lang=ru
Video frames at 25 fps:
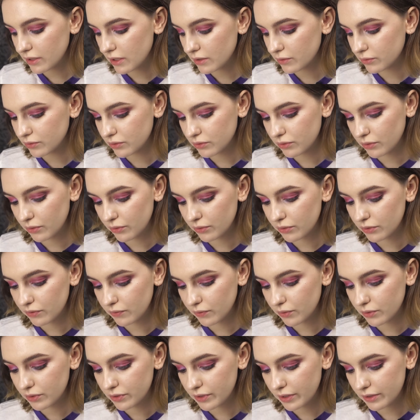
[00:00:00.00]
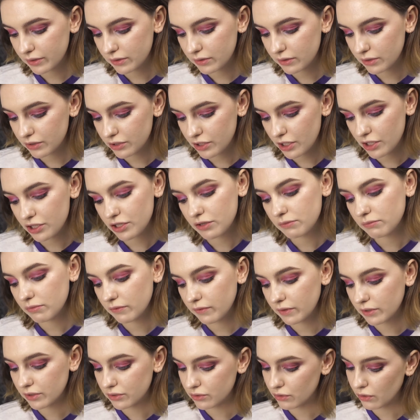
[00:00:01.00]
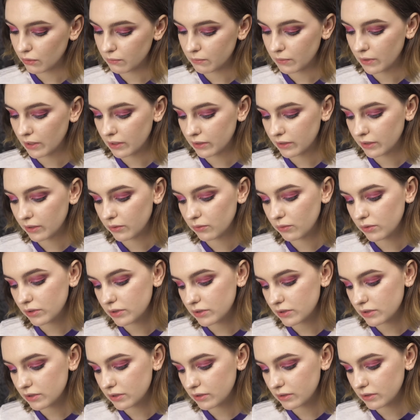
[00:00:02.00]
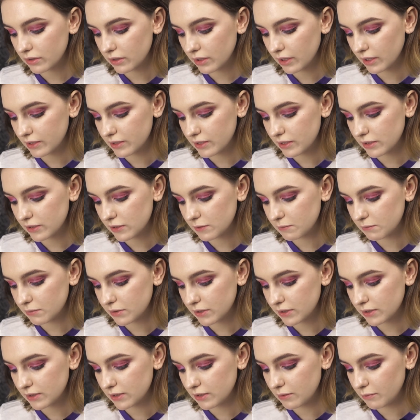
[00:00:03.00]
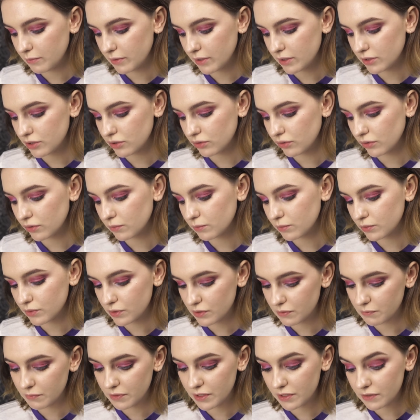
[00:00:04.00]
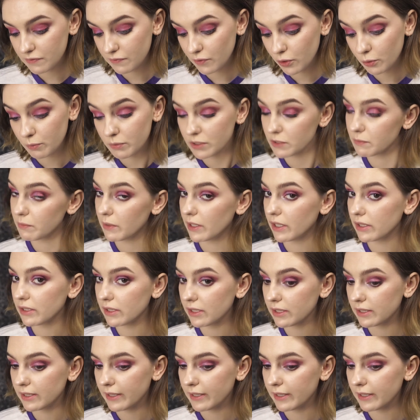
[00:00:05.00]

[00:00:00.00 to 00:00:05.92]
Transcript: как устроен твой день, ты чаще бываешь дома или на улице. Хотелось бы тебе что-нибудь изменить в своем распорядке